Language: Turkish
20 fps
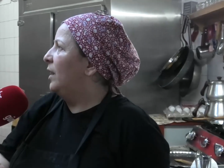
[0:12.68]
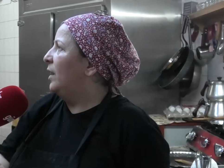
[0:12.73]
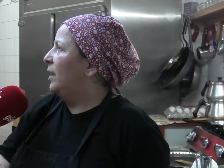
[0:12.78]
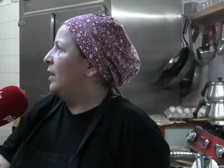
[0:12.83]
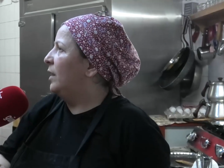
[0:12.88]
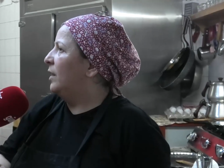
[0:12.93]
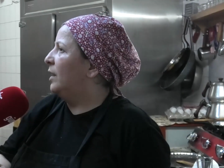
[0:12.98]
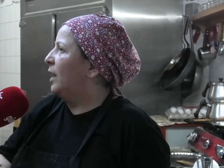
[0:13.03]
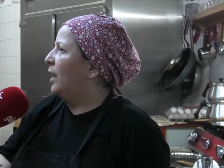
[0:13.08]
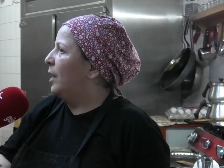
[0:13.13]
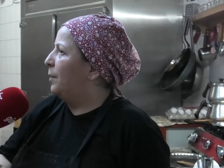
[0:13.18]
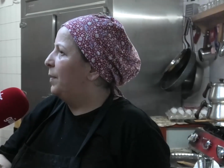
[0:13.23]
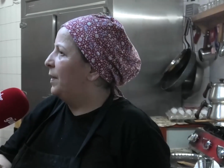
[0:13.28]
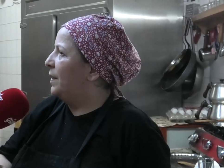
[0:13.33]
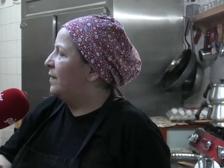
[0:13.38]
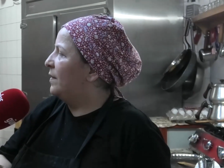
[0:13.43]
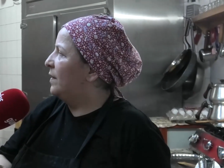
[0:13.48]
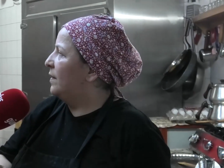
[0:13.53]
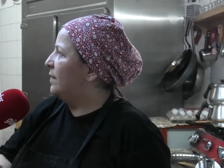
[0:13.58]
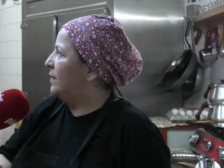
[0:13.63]
e,
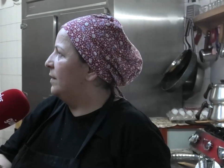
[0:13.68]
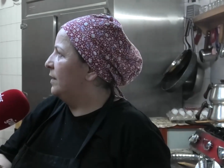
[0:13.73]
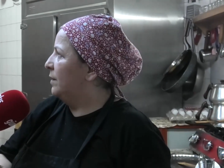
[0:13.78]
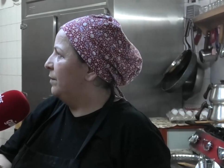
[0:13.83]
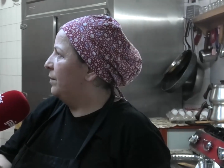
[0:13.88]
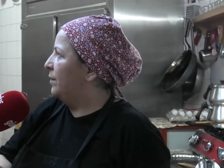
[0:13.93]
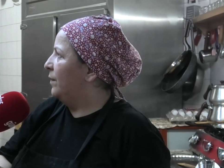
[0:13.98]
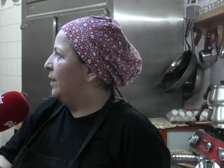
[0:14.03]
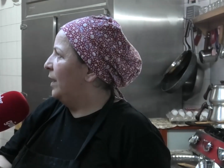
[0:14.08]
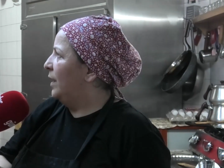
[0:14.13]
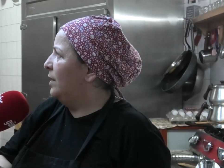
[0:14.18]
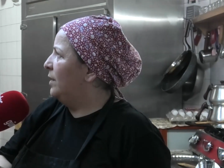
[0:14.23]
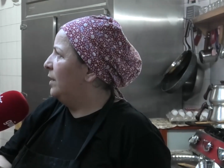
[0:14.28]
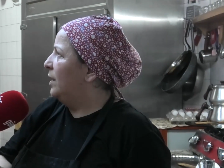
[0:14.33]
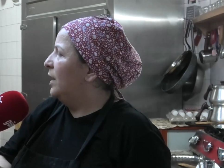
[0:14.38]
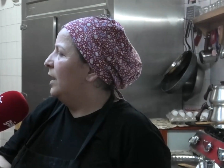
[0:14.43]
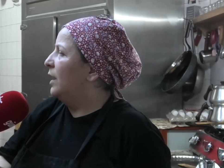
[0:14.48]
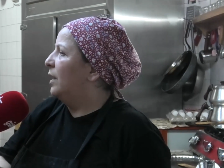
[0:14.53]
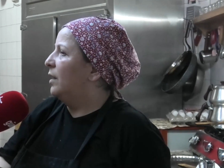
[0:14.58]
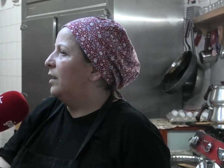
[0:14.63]
KPSS sınavı var.
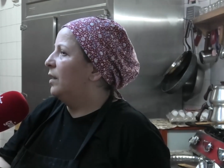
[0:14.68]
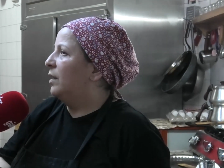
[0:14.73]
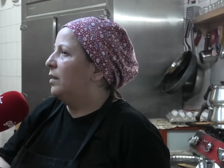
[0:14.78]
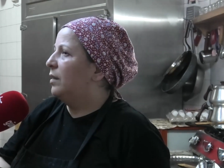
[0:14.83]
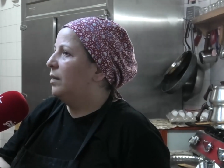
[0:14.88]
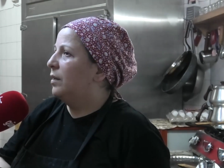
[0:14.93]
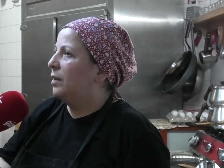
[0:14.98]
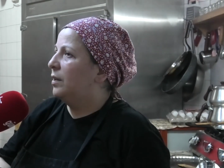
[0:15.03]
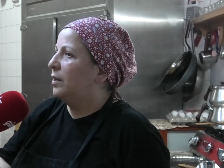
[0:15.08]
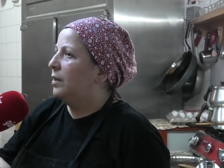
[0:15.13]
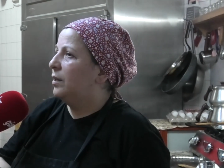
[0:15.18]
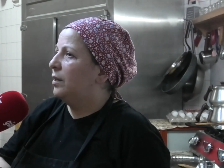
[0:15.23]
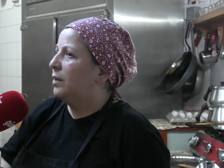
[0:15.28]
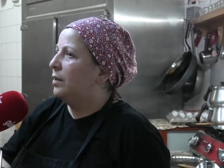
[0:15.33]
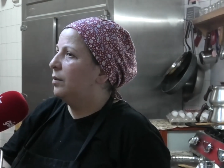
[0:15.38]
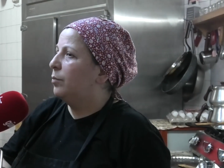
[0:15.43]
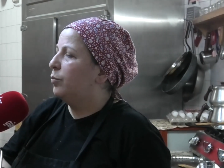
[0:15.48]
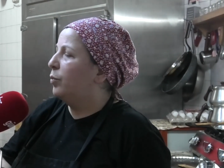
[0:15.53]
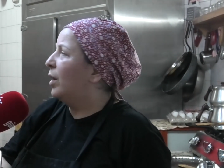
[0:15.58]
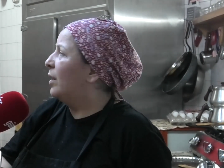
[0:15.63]
E,
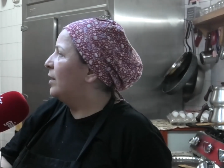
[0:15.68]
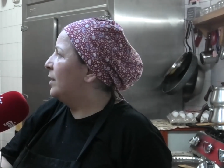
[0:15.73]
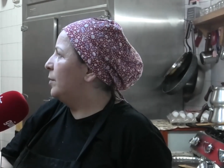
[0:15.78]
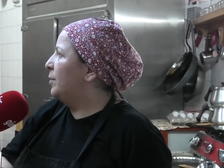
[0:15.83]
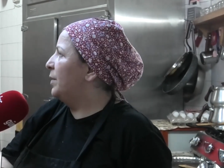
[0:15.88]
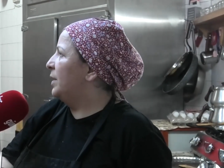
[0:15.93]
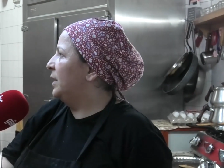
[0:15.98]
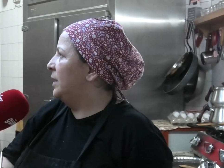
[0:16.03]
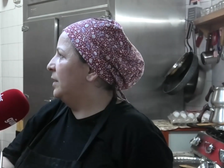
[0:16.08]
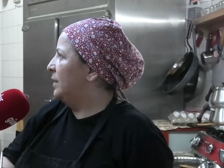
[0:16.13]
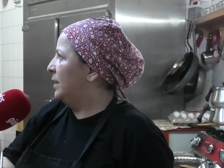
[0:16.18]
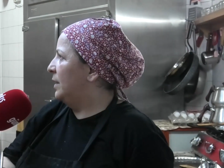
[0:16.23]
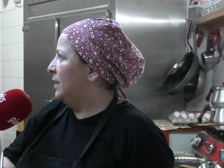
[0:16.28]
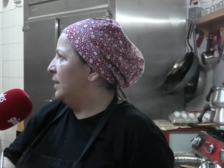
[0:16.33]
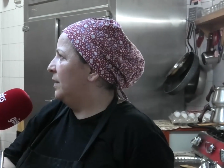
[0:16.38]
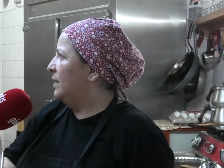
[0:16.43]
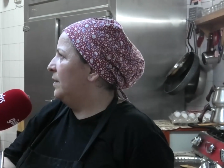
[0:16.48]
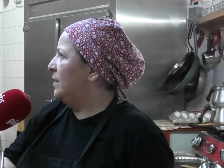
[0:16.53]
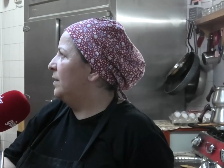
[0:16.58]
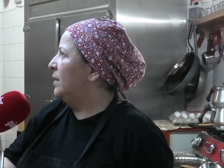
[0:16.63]
e, Muharrem
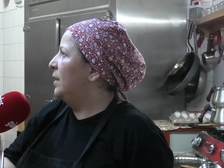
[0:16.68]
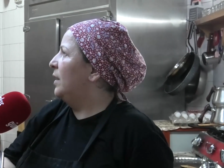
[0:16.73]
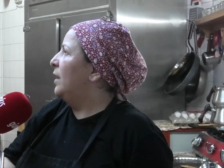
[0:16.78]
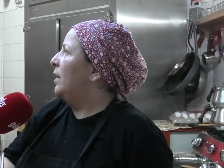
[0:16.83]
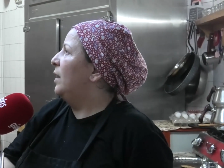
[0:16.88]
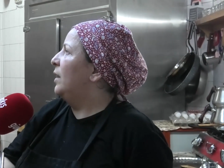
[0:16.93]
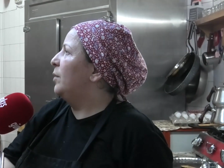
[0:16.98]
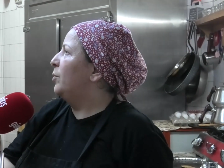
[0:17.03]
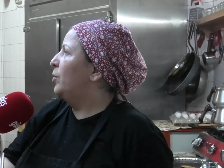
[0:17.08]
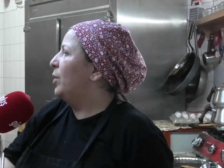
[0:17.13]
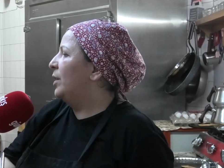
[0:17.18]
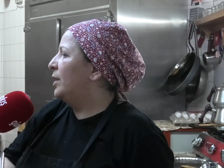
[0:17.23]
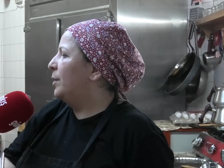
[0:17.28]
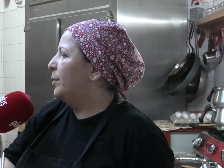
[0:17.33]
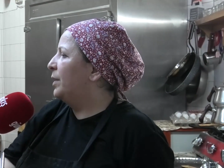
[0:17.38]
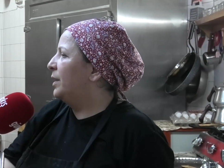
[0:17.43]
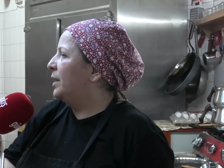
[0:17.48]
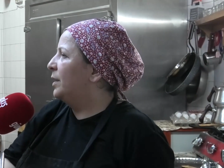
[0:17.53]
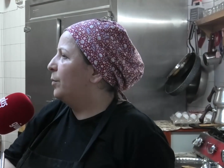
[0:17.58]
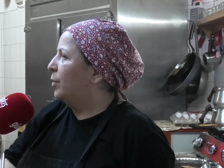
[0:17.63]
ayındayız.
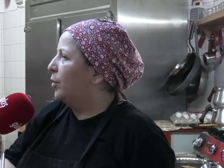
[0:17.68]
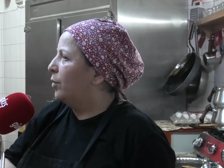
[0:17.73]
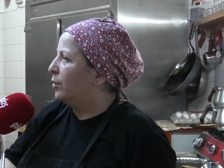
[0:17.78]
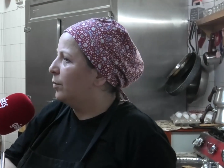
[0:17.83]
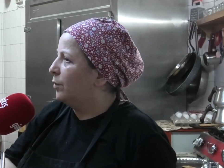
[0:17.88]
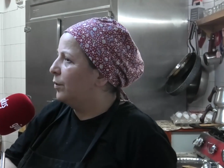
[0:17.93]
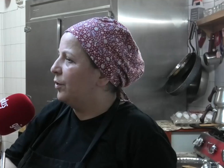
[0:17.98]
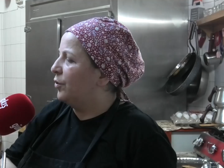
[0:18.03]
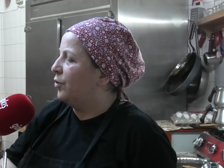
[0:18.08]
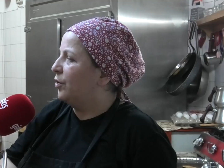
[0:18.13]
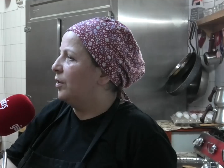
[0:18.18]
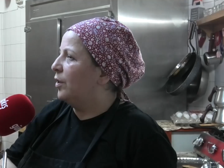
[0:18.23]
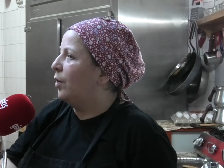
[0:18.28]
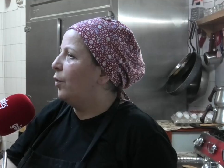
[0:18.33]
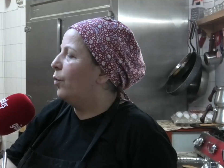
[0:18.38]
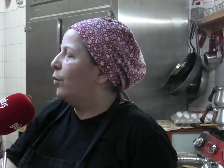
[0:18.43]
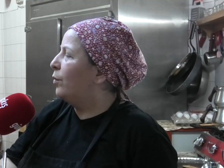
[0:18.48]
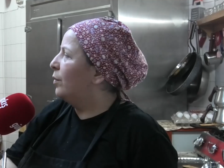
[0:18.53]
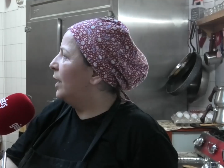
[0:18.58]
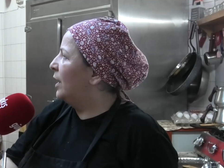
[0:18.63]
Muharrem ayı olduğu için de
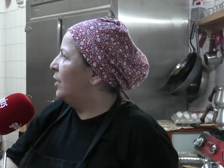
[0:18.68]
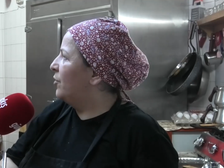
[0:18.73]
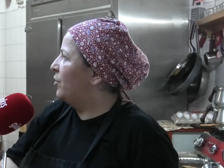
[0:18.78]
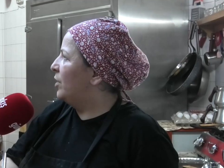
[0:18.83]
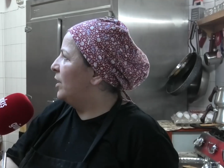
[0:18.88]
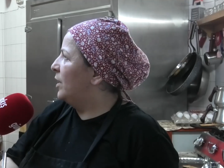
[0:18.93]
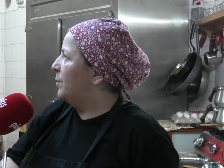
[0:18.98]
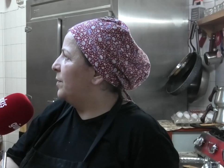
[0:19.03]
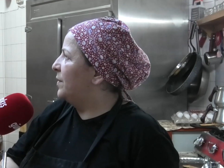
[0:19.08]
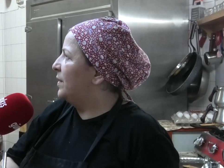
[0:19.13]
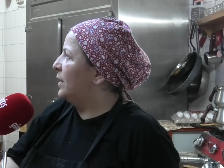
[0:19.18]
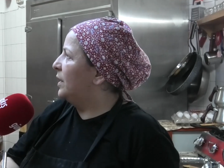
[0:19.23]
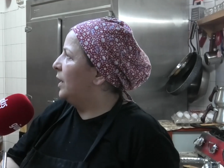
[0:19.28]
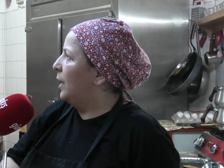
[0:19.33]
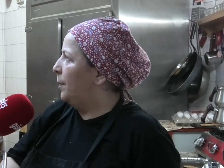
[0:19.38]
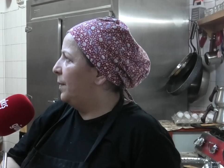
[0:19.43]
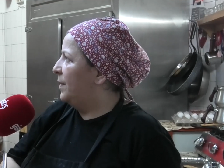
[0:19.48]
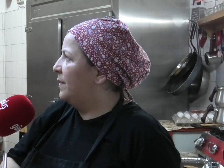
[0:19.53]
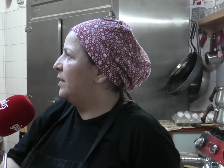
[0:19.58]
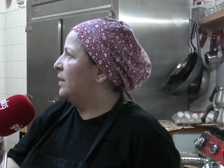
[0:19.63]
öğrencilerimize,
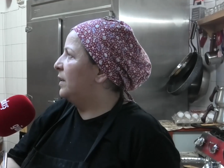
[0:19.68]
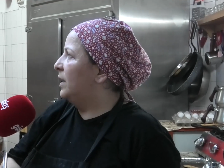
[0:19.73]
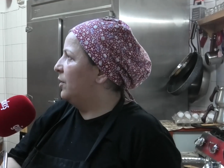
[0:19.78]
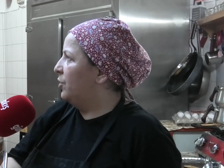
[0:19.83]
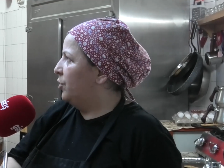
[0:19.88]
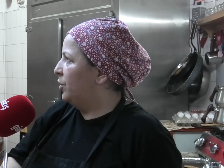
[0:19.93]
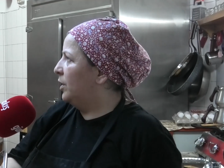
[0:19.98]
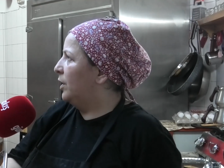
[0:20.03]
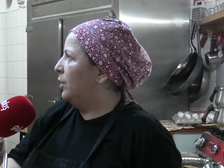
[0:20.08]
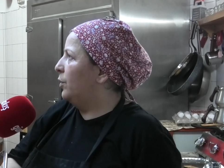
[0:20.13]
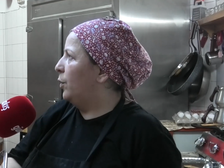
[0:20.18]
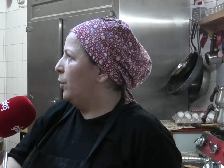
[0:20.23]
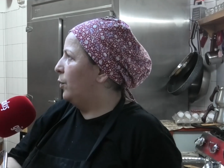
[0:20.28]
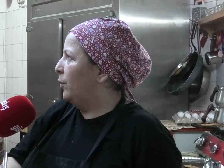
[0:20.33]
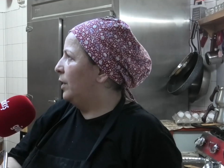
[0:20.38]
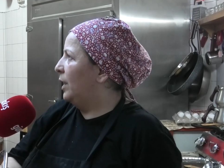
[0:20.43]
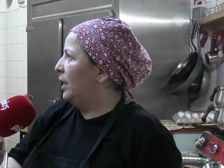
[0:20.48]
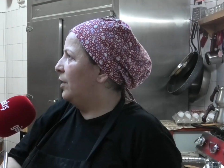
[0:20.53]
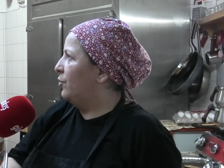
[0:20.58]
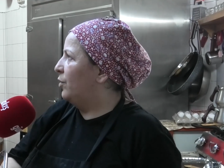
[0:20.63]
KPSS'den çıkan
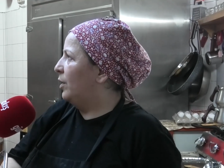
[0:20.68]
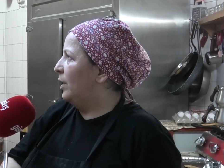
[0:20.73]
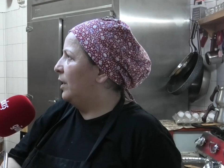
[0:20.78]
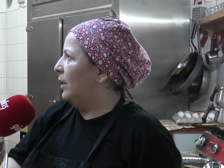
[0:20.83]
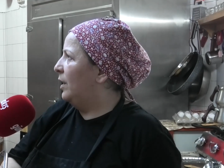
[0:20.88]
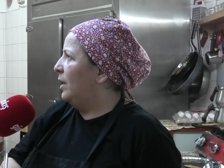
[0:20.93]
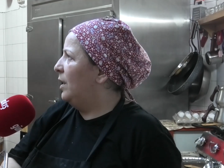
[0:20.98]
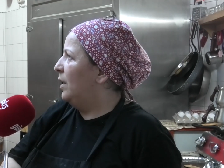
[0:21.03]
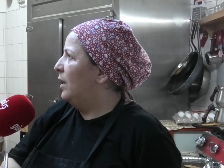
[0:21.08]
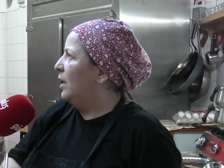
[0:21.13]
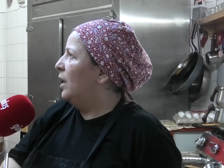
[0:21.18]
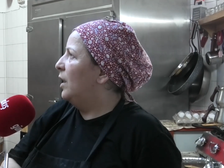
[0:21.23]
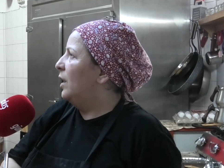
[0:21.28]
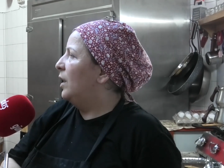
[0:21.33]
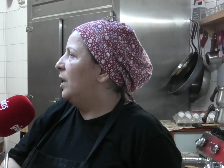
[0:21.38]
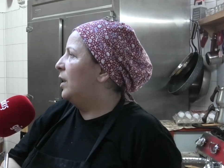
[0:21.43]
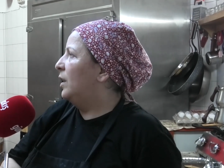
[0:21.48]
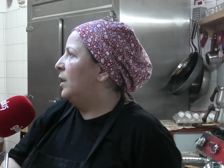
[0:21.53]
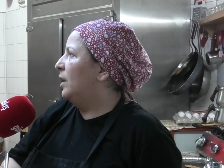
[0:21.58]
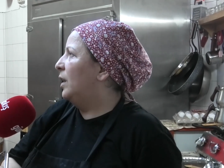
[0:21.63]
öğrencilere
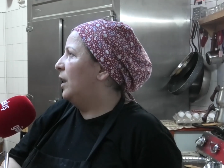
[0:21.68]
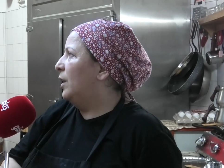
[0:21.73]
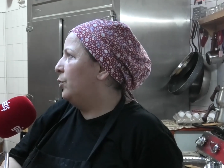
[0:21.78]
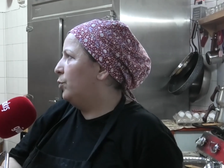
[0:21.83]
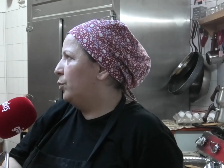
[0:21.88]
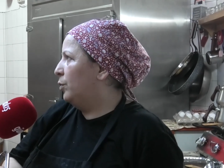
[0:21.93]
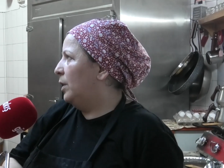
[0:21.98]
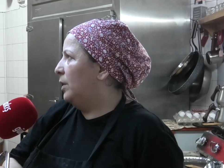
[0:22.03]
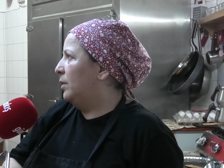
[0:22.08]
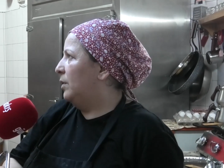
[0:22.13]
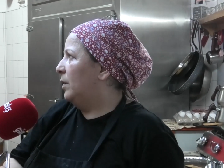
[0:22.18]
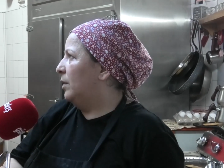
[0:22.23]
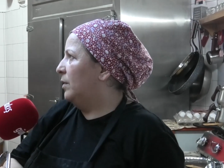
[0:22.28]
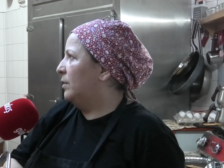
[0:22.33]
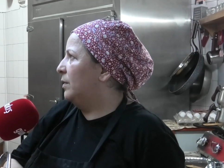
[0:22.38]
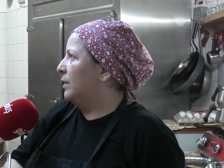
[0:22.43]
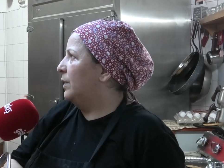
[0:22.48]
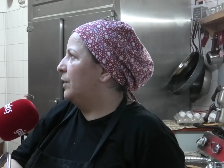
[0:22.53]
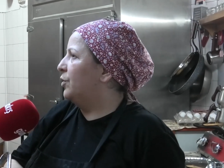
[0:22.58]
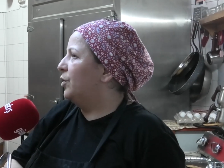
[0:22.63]
e, aşure
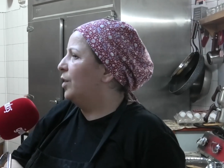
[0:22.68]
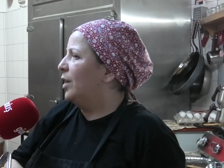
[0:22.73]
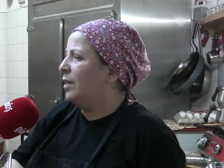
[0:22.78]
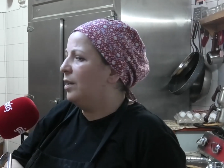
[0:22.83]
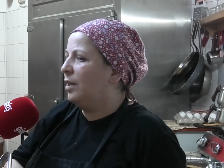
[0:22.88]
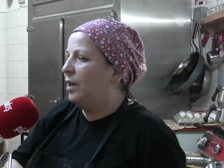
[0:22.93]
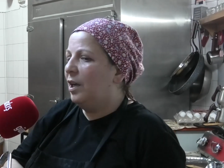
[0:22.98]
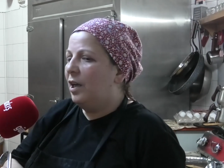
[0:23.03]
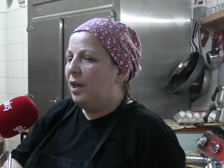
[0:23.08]
dağıtılacak.